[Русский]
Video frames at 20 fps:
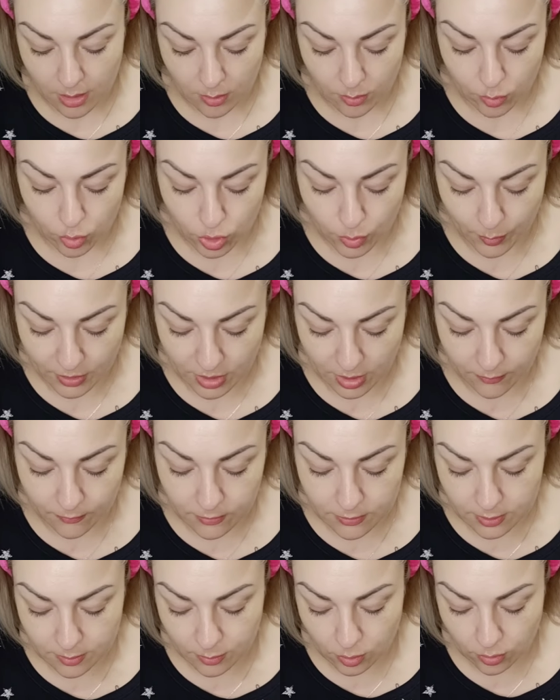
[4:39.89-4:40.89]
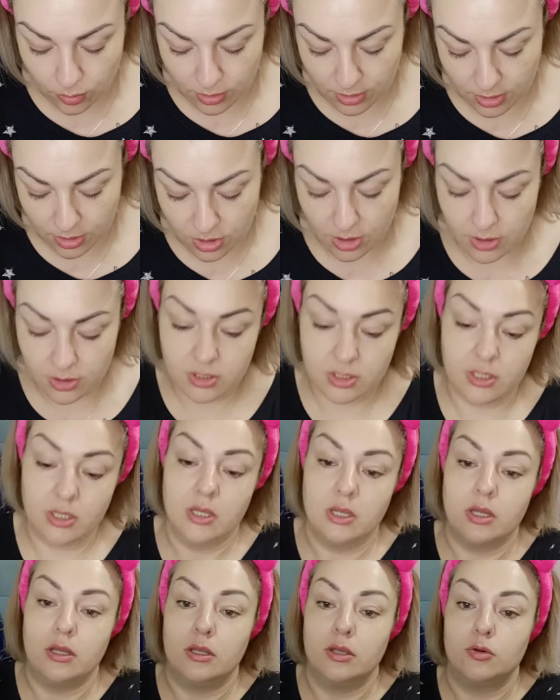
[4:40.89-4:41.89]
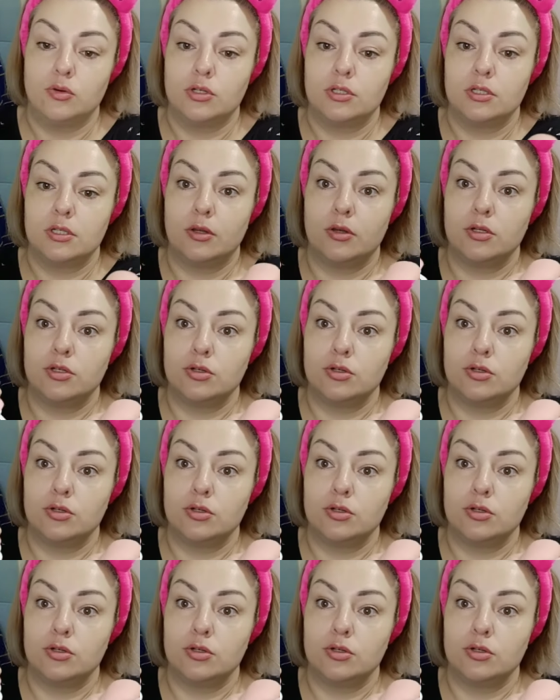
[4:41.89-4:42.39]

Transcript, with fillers: Может потребоваться много нажатий. Я уже знаю,